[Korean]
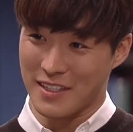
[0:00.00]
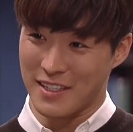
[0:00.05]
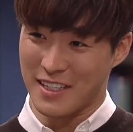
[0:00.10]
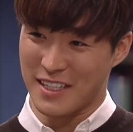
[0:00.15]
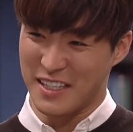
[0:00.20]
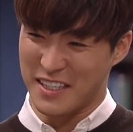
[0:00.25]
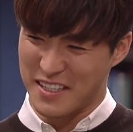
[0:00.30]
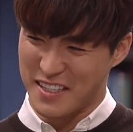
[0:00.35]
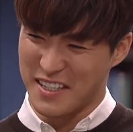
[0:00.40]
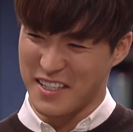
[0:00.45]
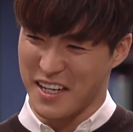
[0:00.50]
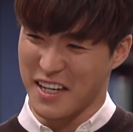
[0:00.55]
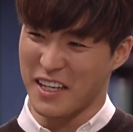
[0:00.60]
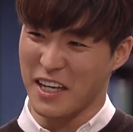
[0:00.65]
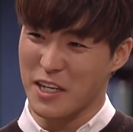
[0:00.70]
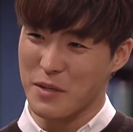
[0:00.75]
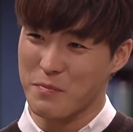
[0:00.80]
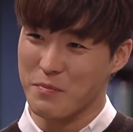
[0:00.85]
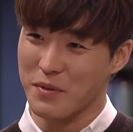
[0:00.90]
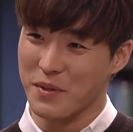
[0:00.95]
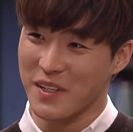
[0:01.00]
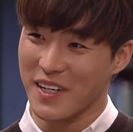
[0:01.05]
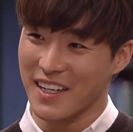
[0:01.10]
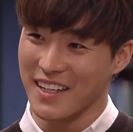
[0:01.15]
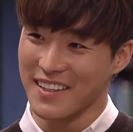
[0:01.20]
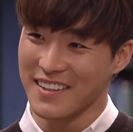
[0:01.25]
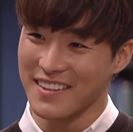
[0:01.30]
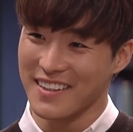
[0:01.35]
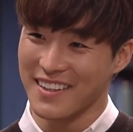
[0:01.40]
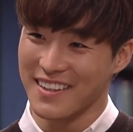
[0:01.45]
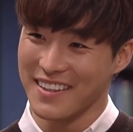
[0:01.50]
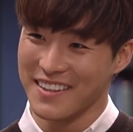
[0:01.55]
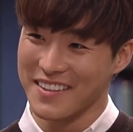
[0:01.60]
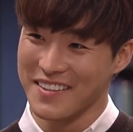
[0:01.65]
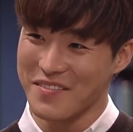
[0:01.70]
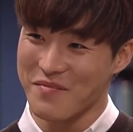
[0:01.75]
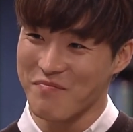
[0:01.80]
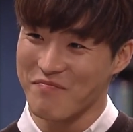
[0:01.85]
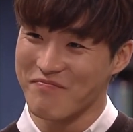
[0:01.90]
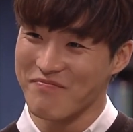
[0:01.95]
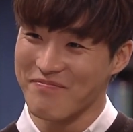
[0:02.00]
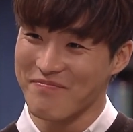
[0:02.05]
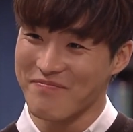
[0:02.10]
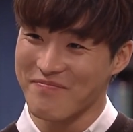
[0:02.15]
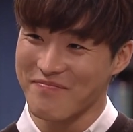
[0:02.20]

기차게 이쁘긴 하겠다. 응?